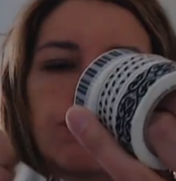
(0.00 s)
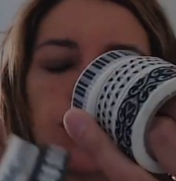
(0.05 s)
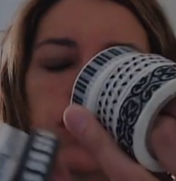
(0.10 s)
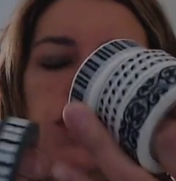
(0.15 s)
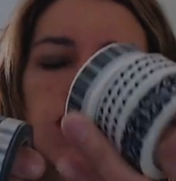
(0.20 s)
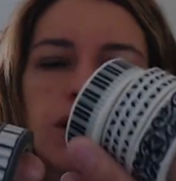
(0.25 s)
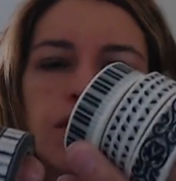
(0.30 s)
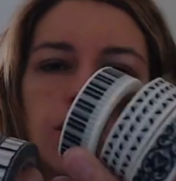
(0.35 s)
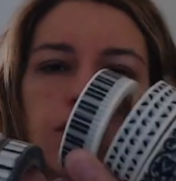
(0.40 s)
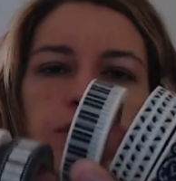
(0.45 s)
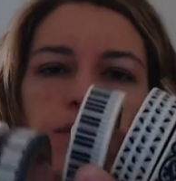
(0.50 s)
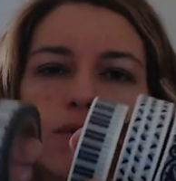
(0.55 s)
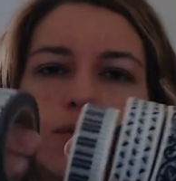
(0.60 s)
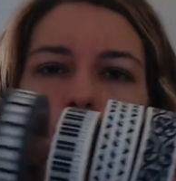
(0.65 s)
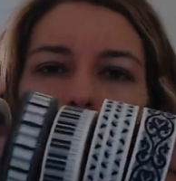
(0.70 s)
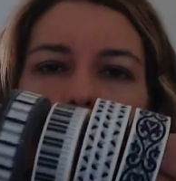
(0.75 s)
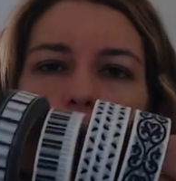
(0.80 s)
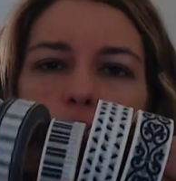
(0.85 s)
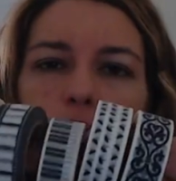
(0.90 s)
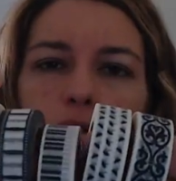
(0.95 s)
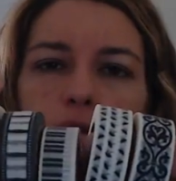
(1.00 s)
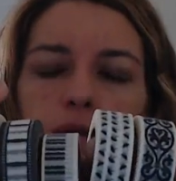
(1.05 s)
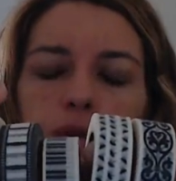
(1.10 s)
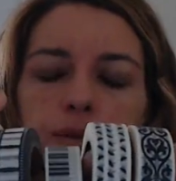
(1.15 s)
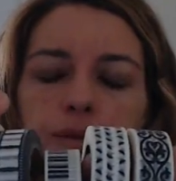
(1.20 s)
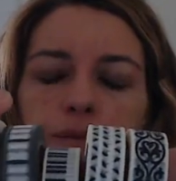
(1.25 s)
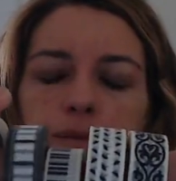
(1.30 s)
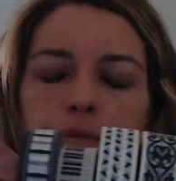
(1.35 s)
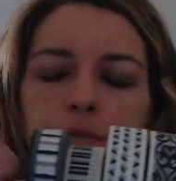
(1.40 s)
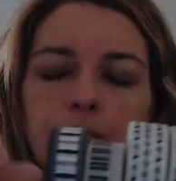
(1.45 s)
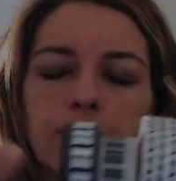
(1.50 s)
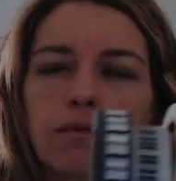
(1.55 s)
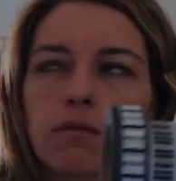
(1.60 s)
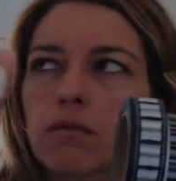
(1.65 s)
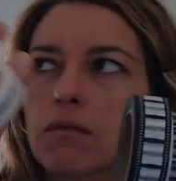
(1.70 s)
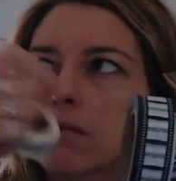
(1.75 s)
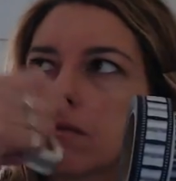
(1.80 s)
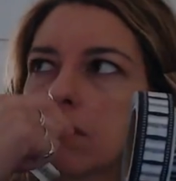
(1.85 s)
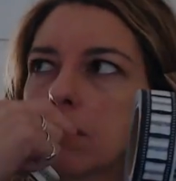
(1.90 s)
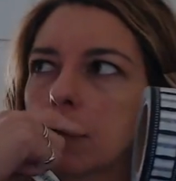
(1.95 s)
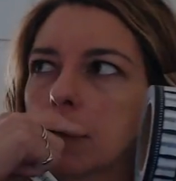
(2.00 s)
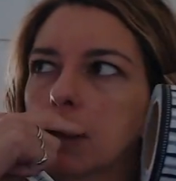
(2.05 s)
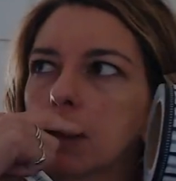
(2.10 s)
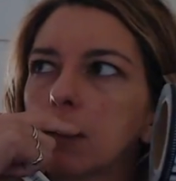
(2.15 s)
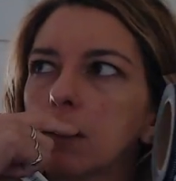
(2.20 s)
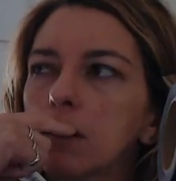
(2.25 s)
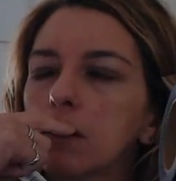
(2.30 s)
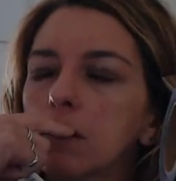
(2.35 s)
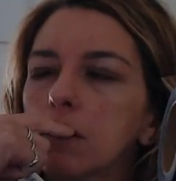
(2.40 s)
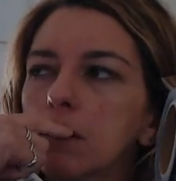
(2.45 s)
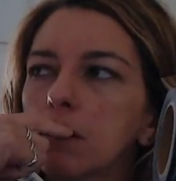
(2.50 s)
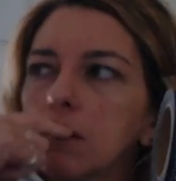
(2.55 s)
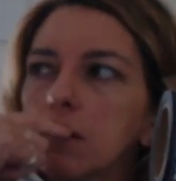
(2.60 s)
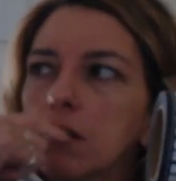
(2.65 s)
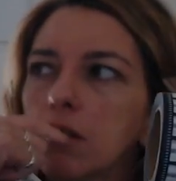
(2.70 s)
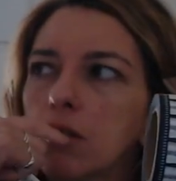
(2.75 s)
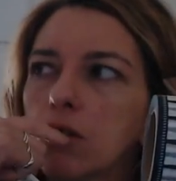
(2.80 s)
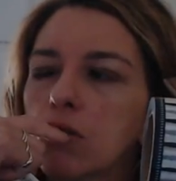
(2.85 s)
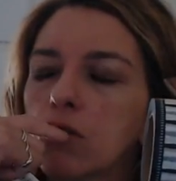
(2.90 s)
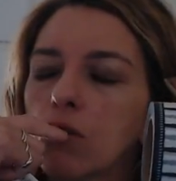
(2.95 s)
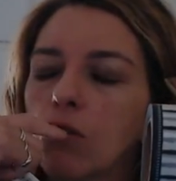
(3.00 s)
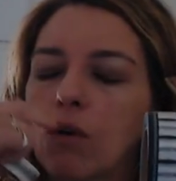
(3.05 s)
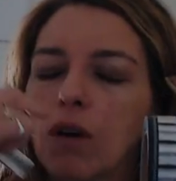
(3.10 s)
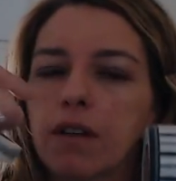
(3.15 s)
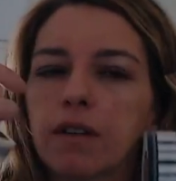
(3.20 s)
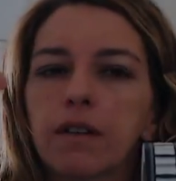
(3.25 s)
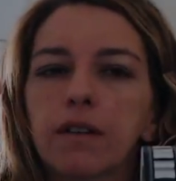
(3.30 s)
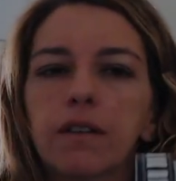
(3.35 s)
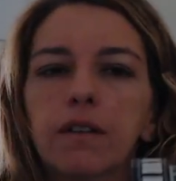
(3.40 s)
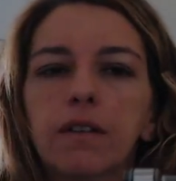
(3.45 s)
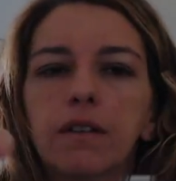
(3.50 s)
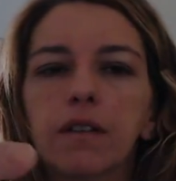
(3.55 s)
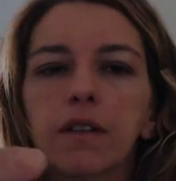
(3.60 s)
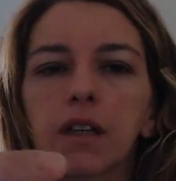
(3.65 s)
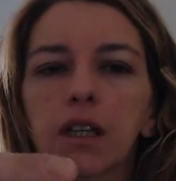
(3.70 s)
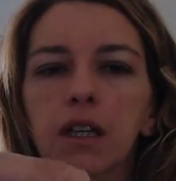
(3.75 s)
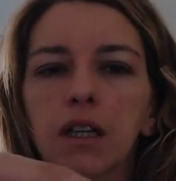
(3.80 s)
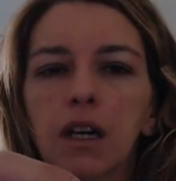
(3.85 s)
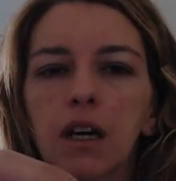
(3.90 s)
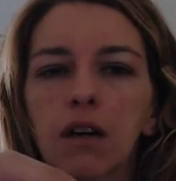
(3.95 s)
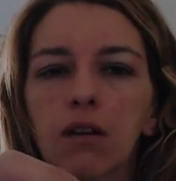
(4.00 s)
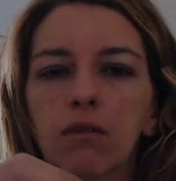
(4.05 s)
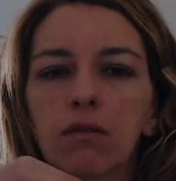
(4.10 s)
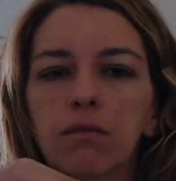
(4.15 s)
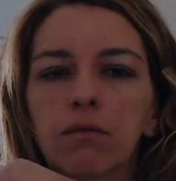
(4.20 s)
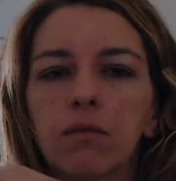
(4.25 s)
j'avais vu, euh, je crois que c'est Sissi Créa